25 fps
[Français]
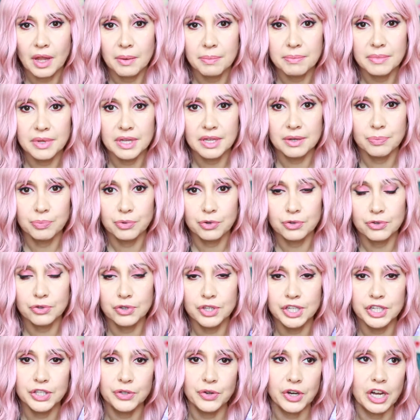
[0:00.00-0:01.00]
Mais pour
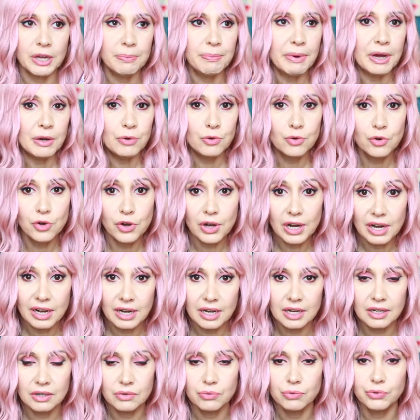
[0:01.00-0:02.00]
ceux qui n'auraient pas lu le
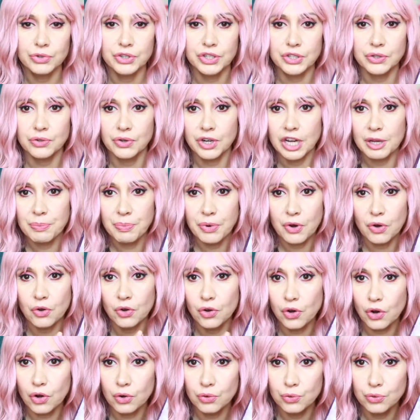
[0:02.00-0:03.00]
1 ou qui n'auraient pas
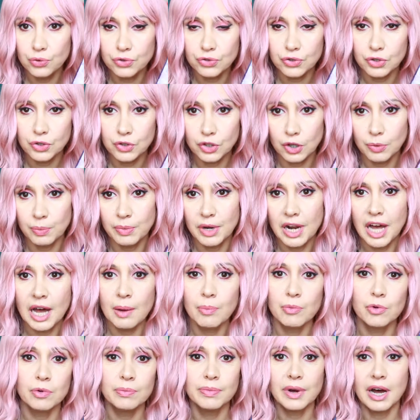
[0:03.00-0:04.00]
encore lu ce
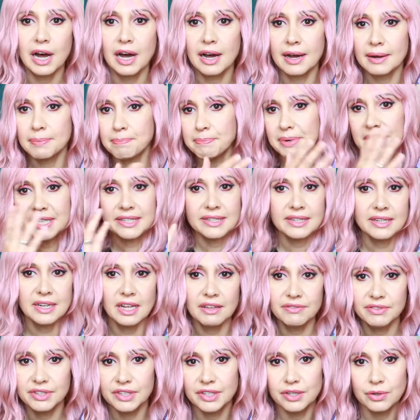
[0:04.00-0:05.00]
tome-là, bon bah passez
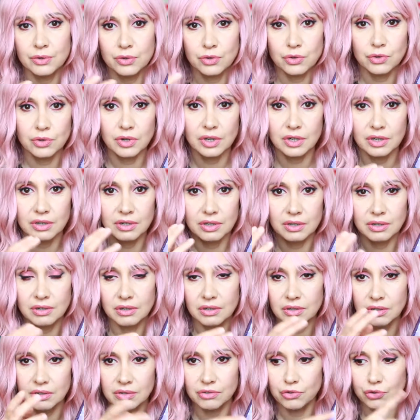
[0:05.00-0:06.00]
la vidéo
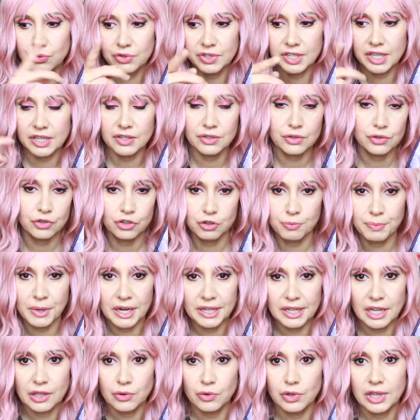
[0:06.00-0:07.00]
euh, jusqu'à ce que je
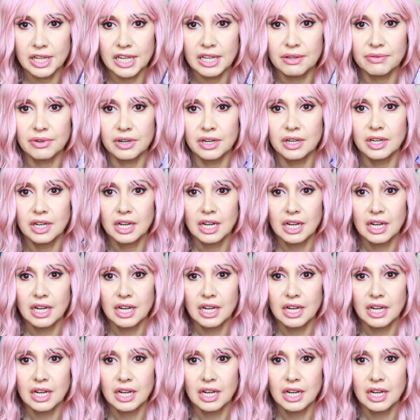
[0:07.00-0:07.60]
parle d'un autre livre.